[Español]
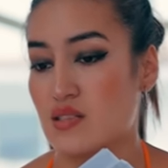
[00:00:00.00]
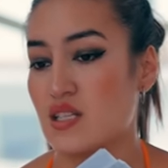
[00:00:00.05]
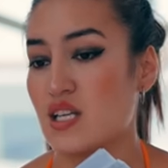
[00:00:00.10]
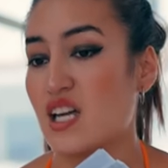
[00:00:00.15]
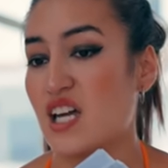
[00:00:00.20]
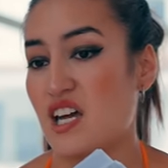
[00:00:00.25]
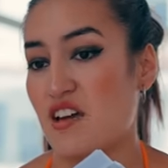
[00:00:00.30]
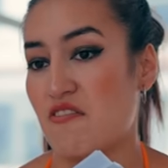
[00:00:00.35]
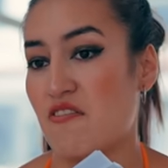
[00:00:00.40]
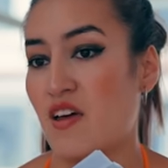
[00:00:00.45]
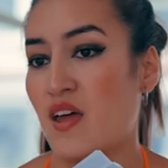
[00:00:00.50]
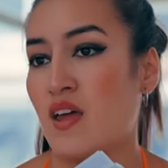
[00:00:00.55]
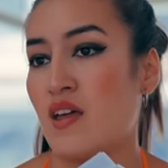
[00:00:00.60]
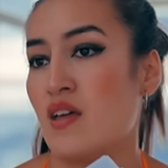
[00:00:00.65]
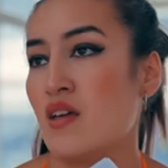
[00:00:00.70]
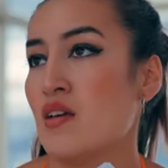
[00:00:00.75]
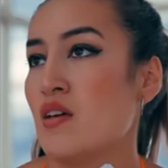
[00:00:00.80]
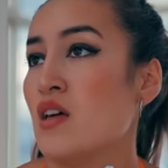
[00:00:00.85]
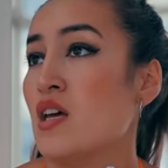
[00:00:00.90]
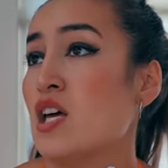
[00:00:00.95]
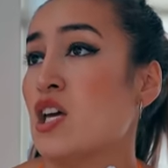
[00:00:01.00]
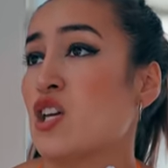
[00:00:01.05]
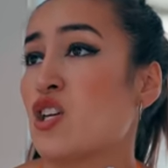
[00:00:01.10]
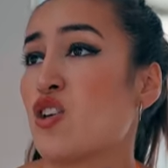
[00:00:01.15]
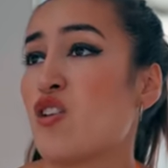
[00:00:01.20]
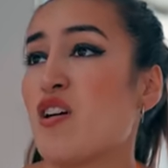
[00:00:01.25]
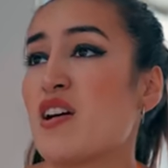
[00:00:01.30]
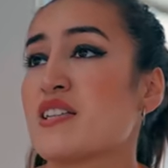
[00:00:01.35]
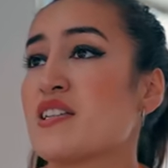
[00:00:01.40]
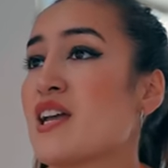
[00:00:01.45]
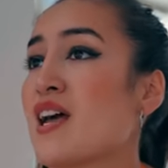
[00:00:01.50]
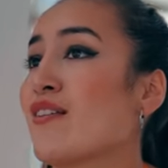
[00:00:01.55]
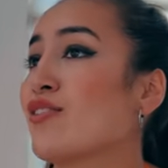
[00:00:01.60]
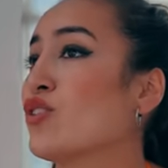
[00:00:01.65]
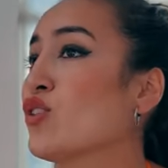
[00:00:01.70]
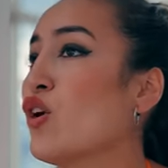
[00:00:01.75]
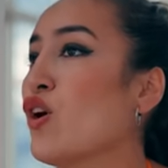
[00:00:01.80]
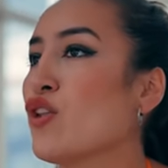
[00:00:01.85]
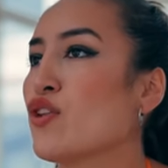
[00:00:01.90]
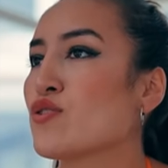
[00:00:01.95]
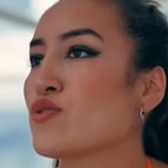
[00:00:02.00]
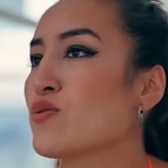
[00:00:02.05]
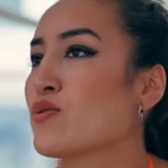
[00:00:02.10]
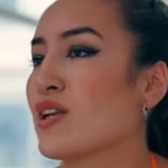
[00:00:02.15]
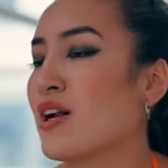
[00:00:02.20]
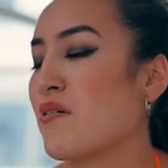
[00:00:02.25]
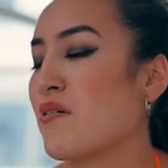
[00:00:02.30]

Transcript: Sí, jefe. Yo hacía todo su